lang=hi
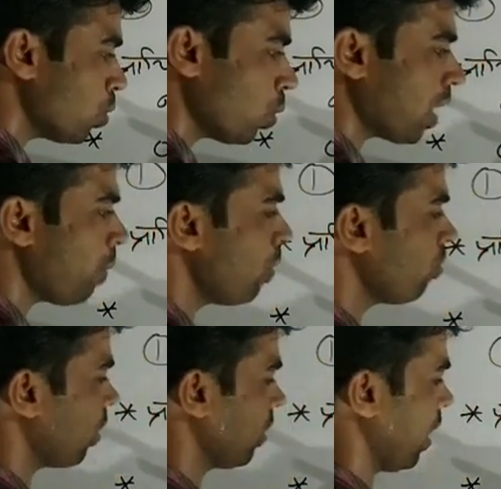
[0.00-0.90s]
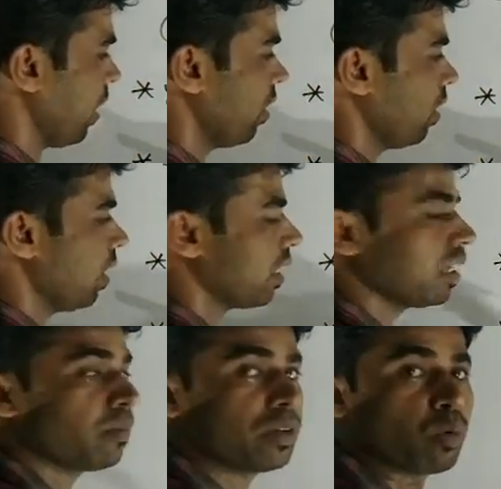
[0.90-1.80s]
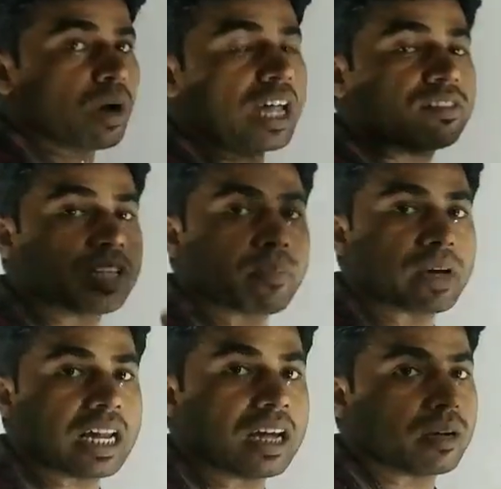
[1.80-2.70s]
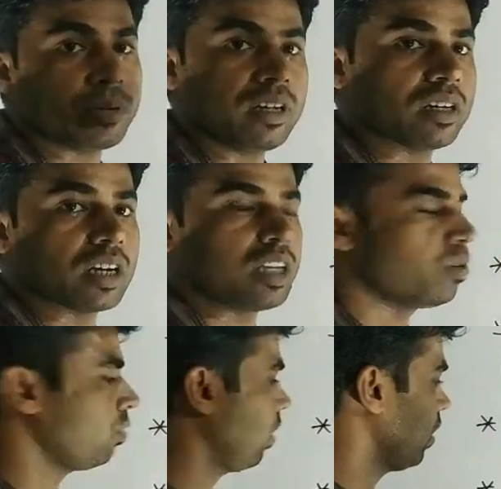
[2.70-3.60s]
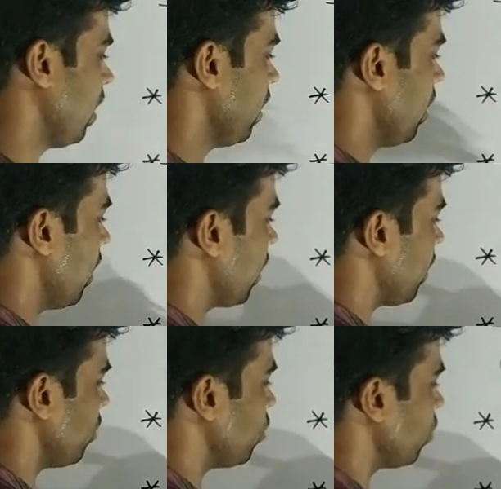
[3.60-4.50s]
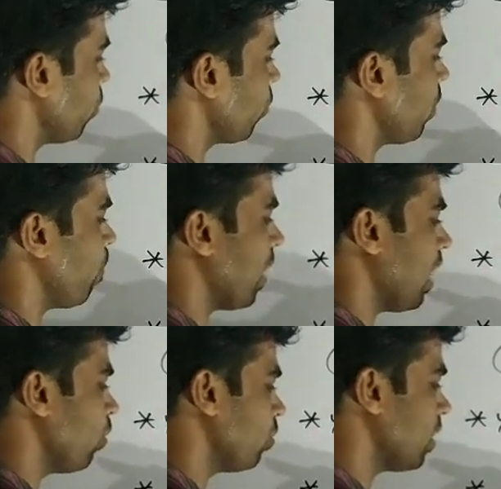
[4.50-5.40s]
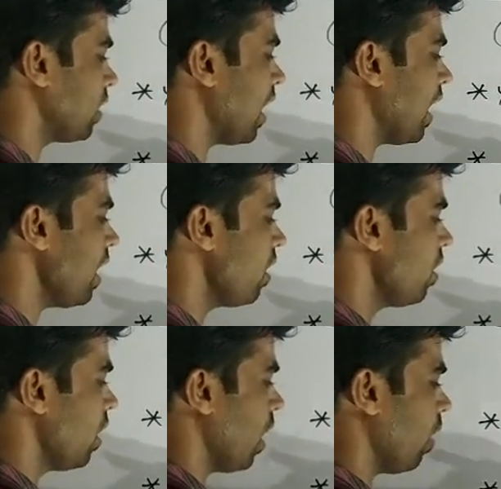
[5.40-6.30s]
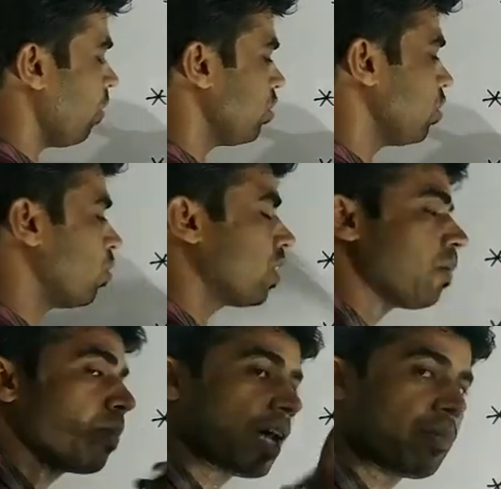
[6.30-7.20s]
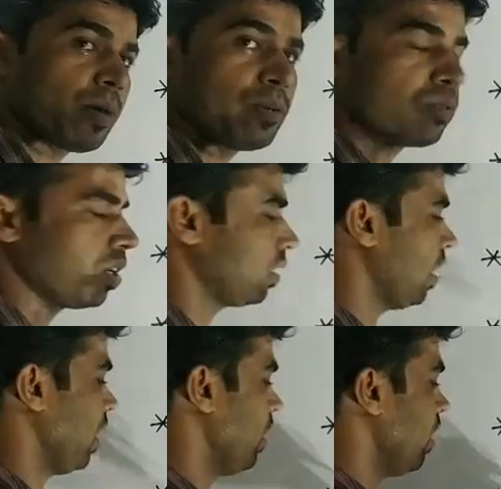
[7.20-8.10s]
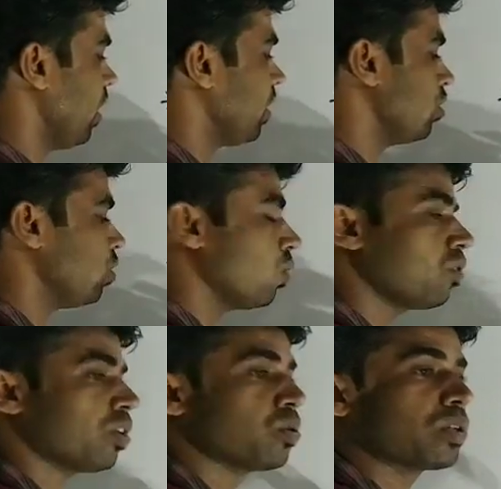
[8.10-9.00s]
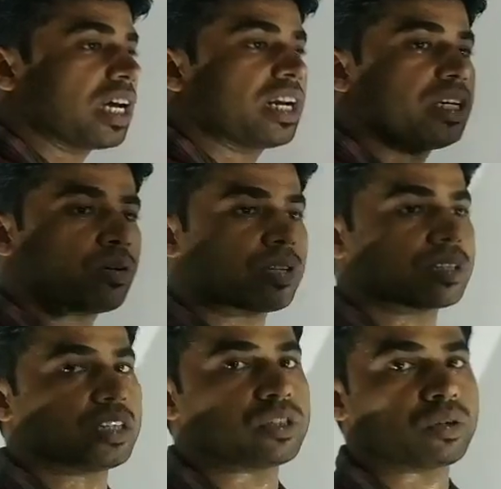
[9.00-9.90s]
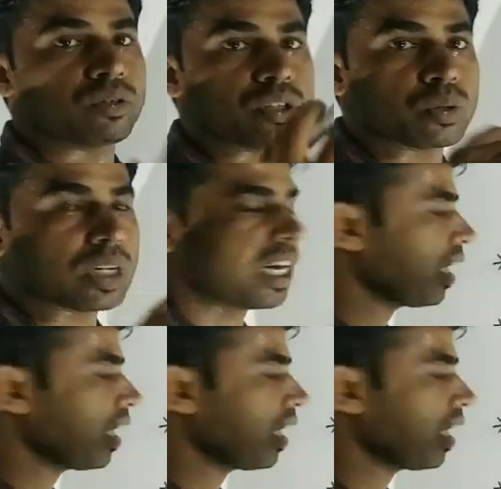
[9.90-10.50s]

छोटा भी हो सकता है लेकिन वन से बड़ा कभी नहीं हो सकता है लेकिन जीरो से बड़ा हो सकता है और जीरो के बराबर भी हो सकता है लेकिन जीरो से छोटा नहीं हो सकता जीरो से छोटा